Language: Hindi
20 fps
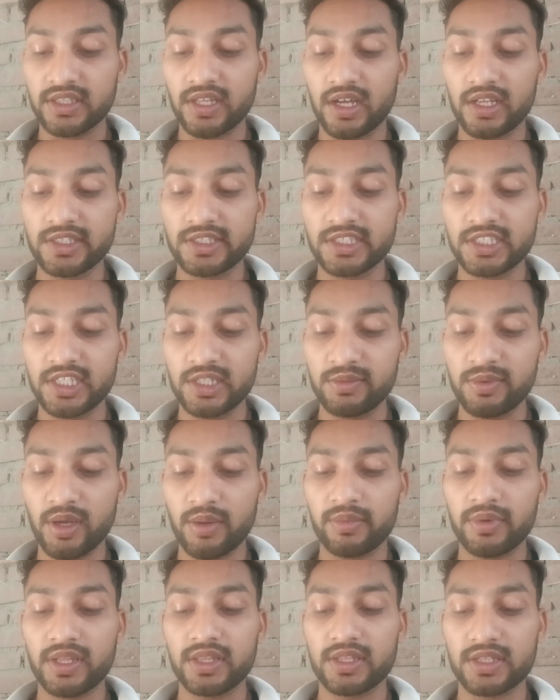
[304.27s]
दालचीनी भी
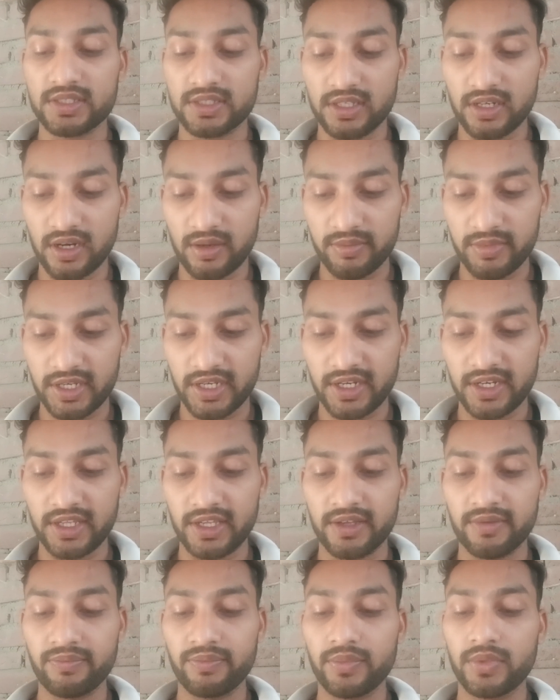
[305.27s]
आपने दस ग्राम ही
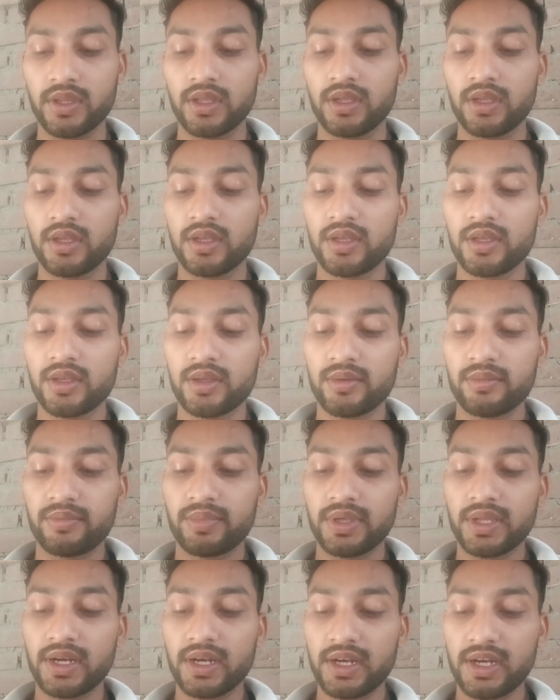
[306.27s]
लेनी है
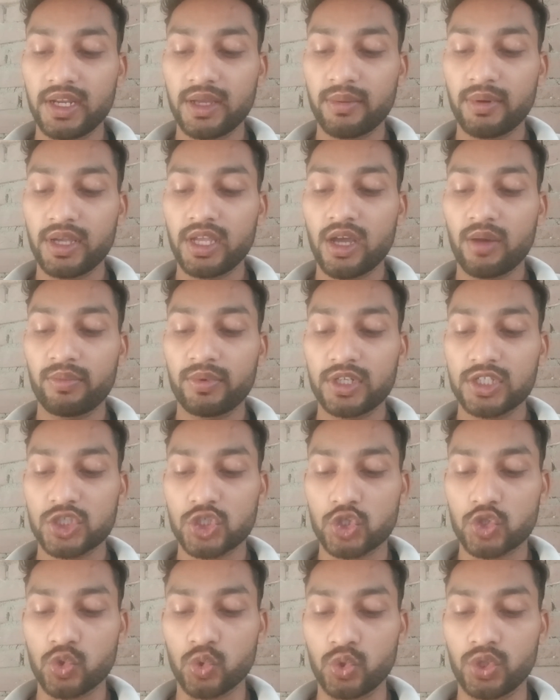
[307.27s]
फिर लेनी है भाई आपने
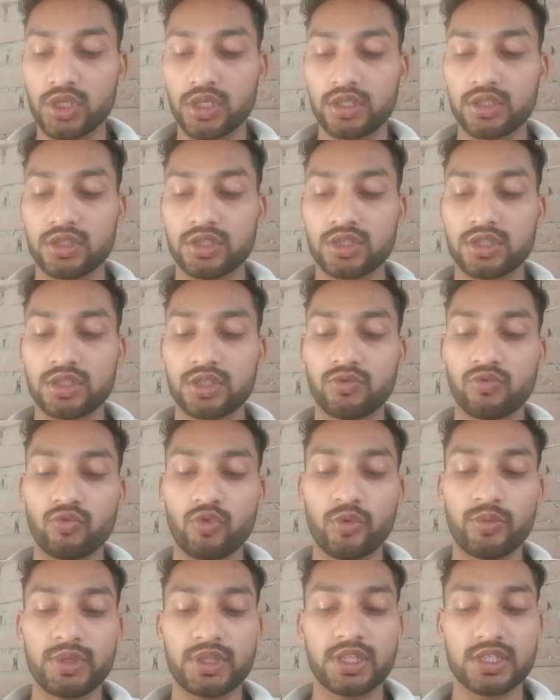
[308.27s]
सुंड
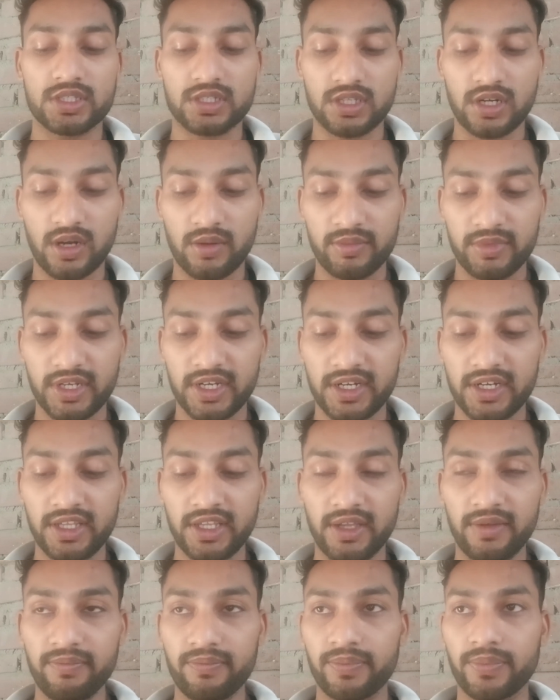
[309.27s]
वो भी दस ग्राम ही
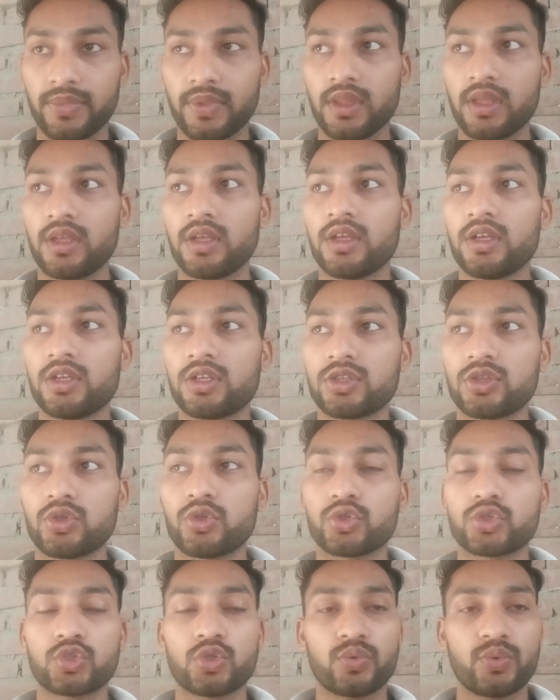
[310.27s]
लेनी है
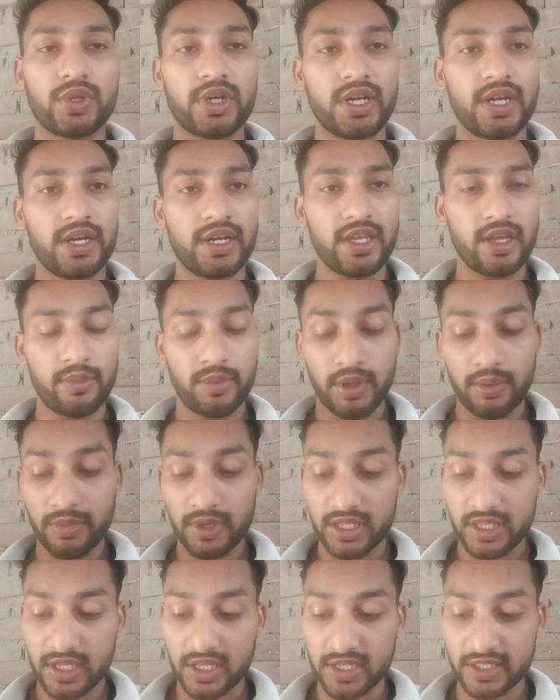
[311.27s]
दोस्तों फिर लेने हैं अपना
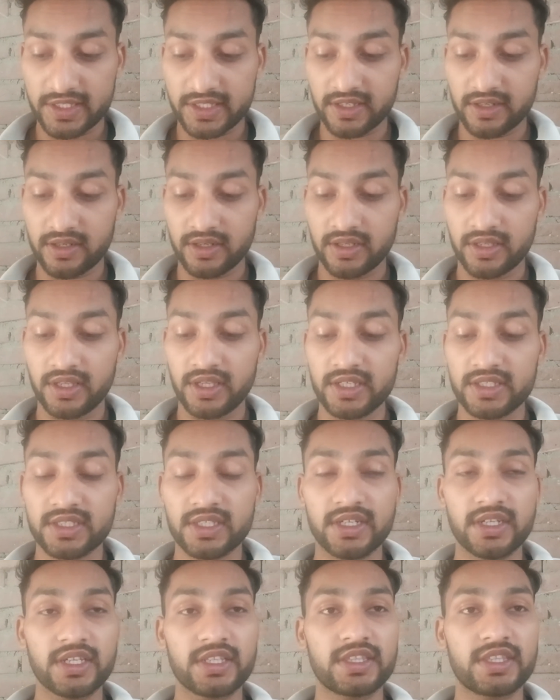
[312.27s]
भाई केसर
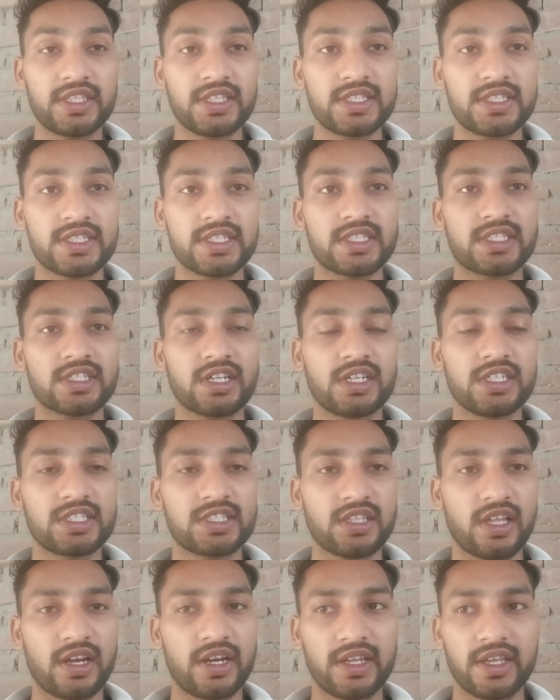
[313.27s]
केसर के तीस से
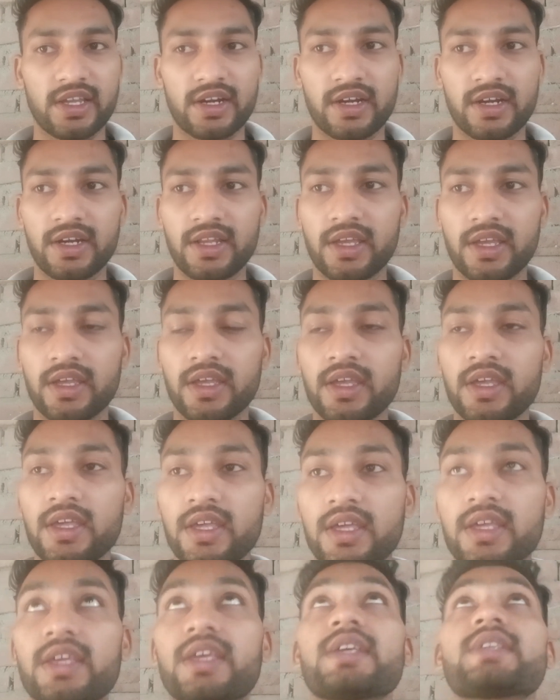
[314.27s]
चालीस तारे घेर लेने हैं
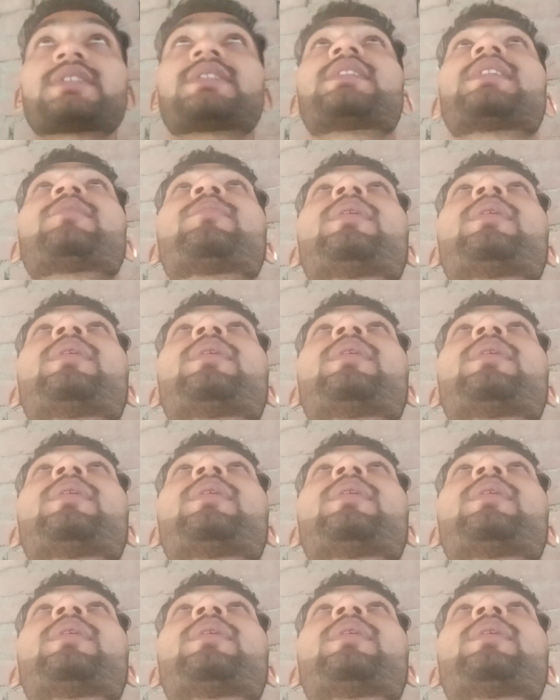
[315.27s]
केसर